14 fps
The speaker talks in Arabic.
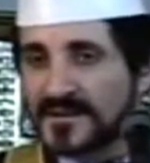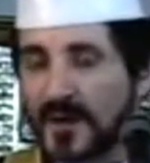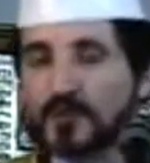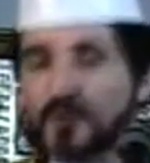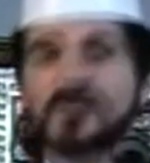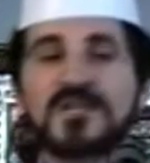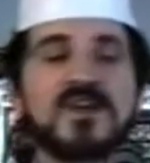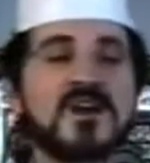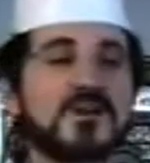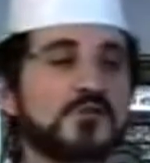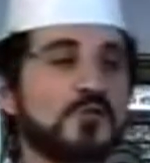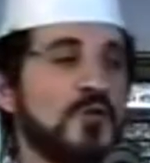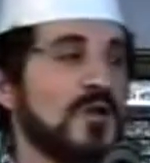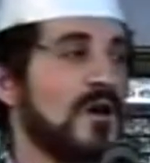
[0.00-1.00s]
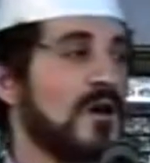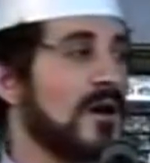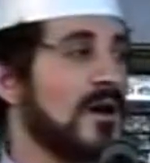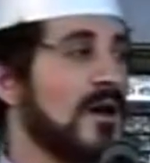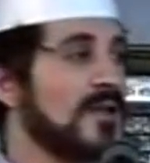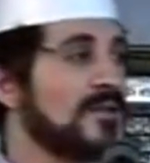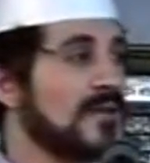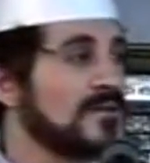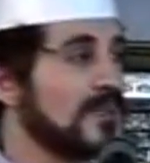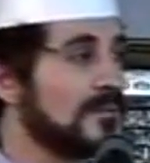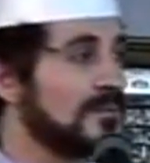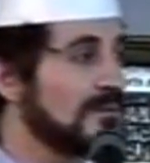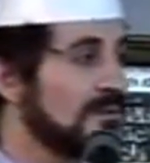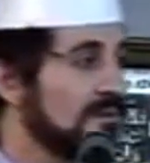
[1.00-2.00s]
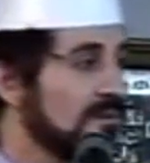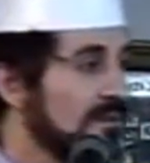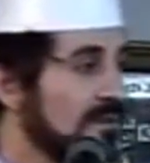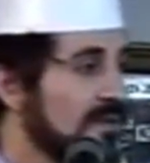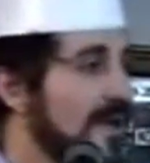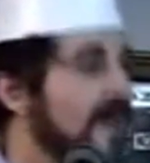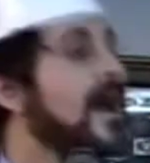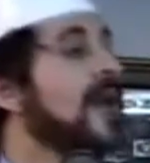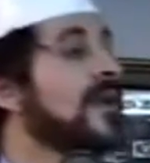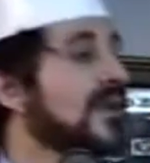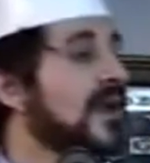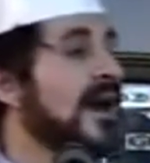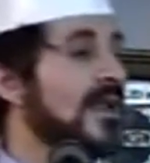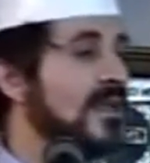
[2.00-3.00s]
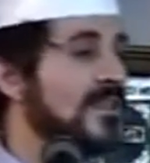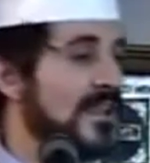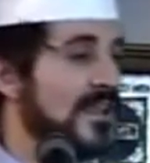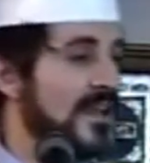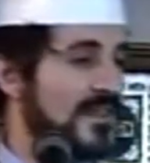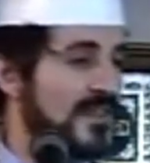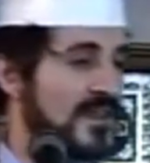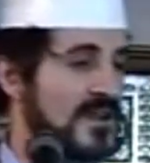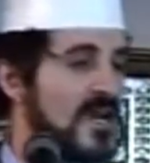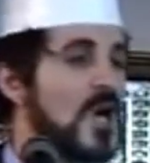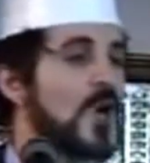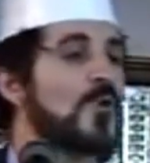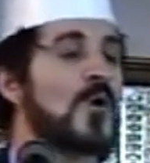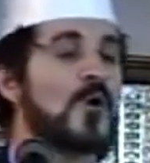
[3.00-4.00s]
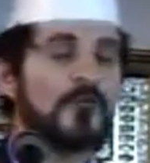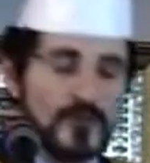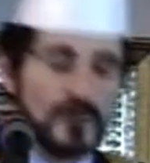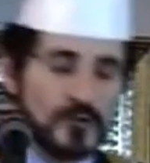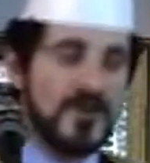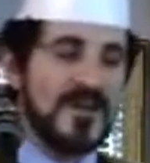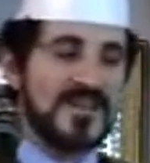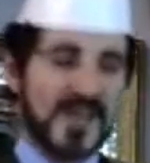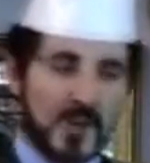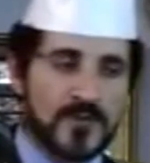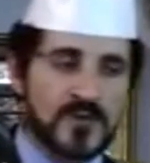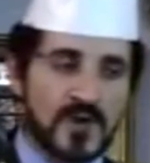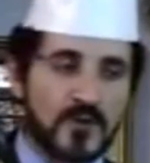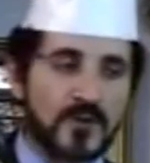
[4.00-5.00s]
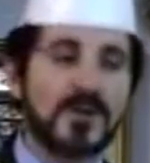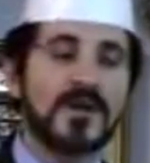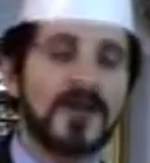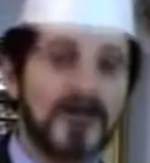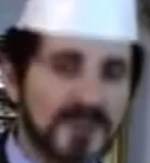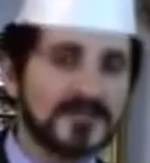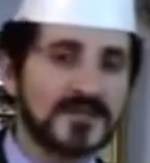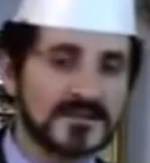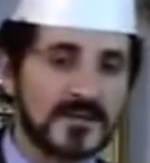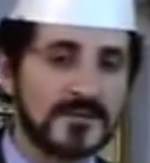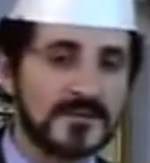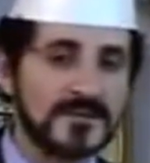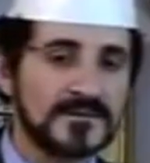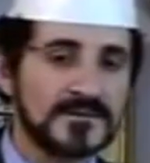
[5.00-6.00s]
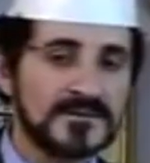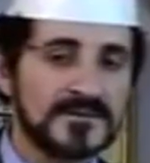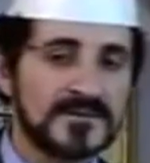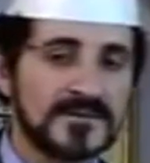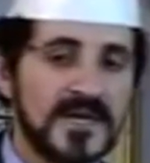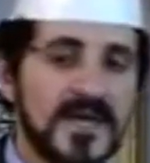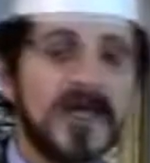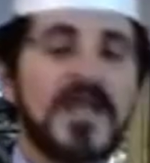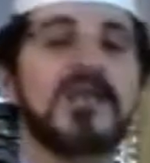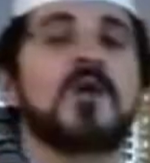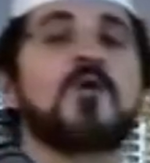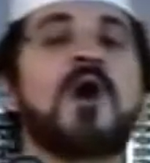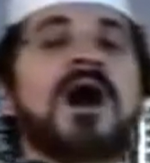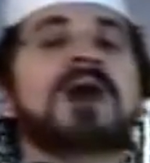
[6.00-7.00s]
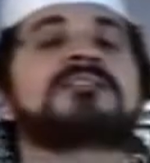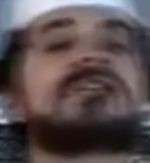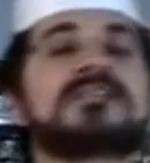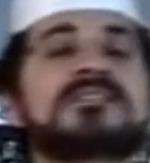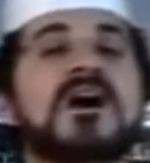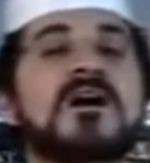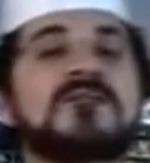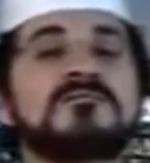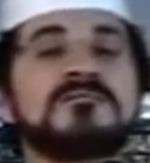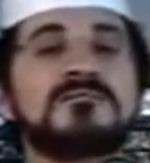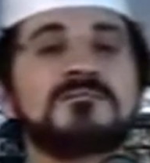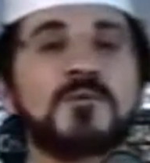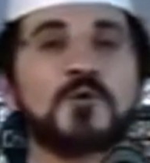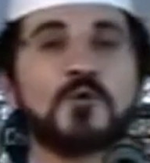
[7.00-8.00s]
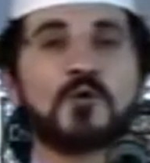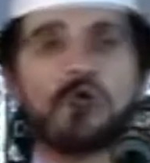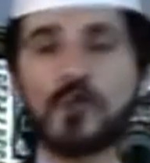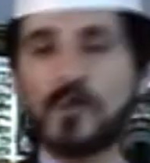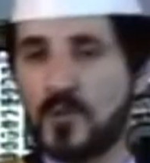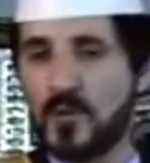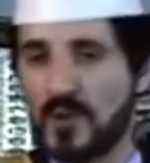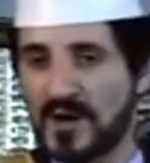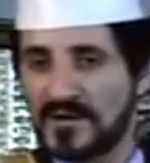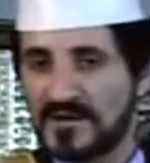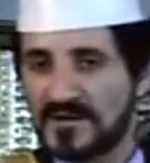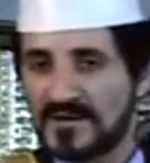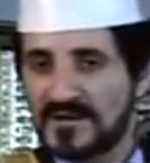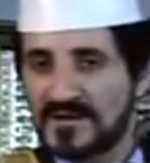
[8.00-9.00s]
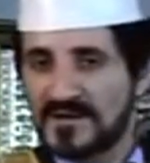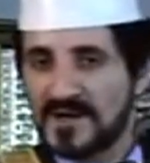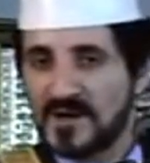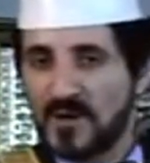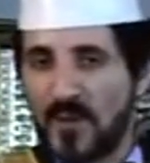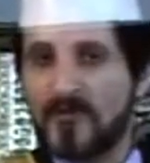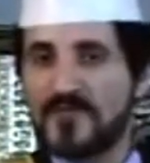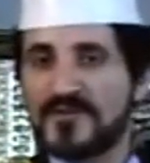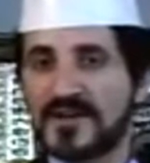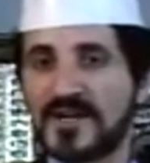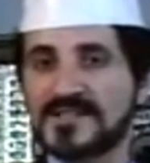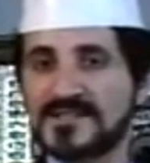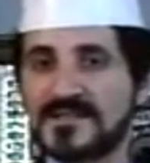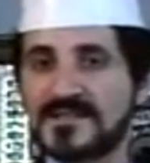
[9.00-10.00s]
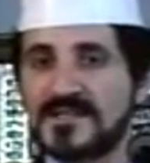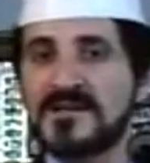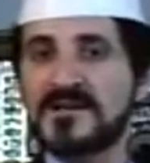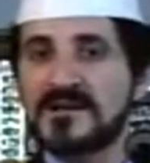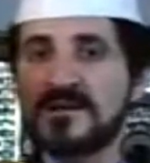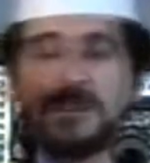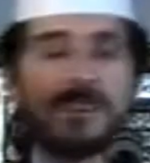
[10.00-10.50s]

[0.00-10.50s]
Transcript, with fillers: أوصني يا رسول الله قال لا تغضب كرر عليه ثلاثا وهو في كل ذلك يقول لا تغضب لأنه حدث بنور النبوة وبفراسة إيه؟